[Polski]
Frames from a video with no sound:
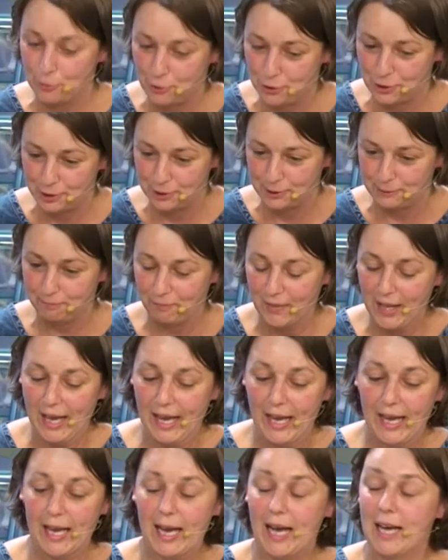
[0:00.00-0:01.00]
uczy,
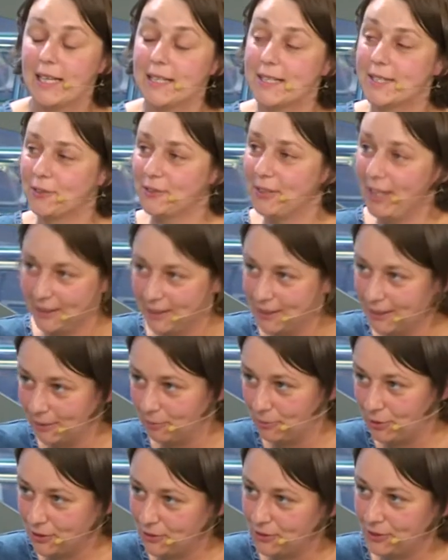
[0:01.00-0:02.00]
ale co daje
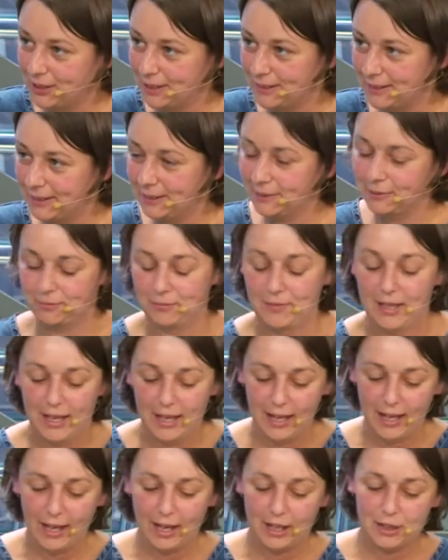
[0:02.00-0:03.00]
nam książka, tak?
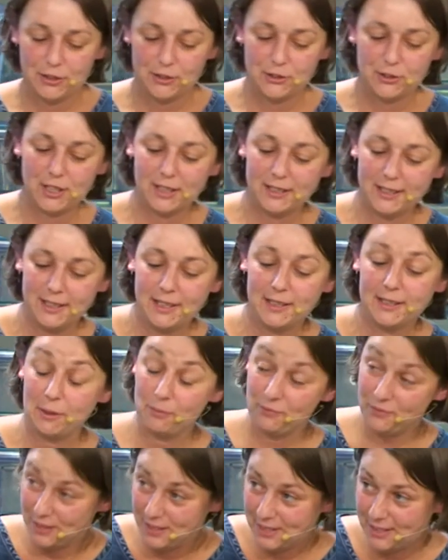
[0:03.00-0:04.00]
Książka daje
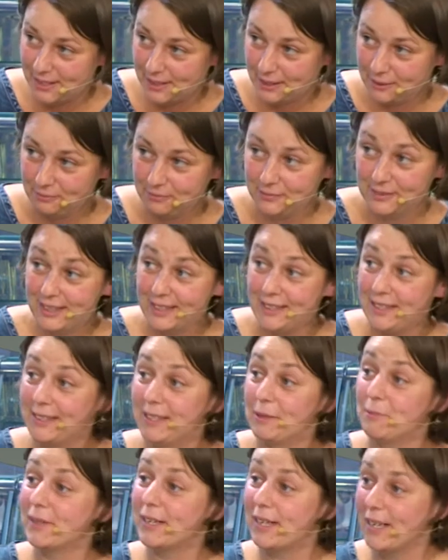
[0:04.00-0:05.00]
nam wiedzę, daje
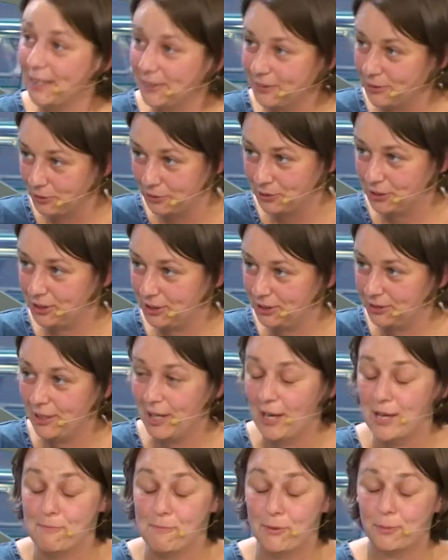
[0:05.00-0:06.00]
nam radość,
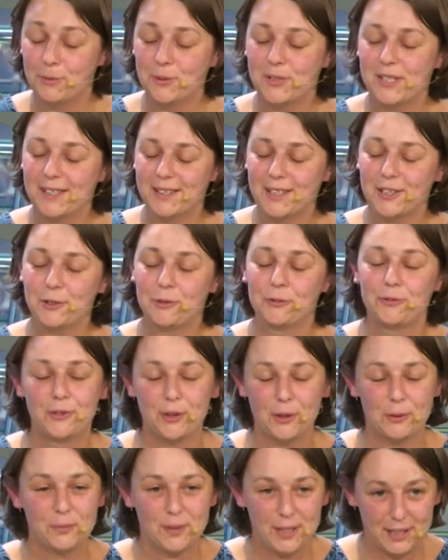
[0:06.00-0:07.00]
pobudza naszą
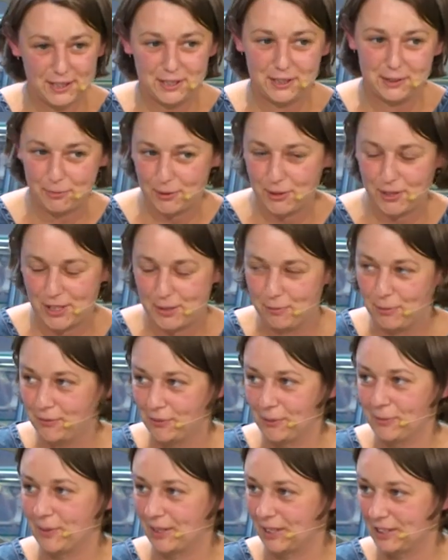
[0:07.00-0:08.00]
wyobraźnię, proszę sobie
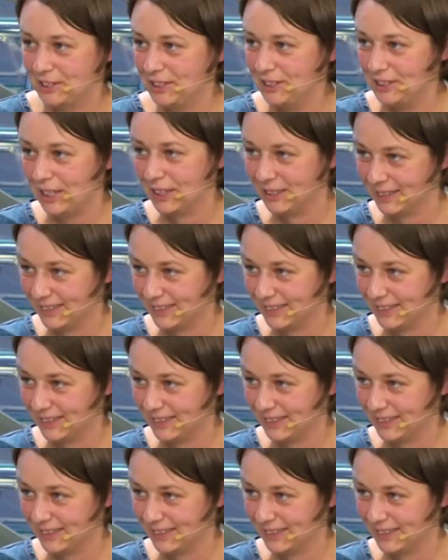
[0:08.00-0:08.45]
wyobrazić.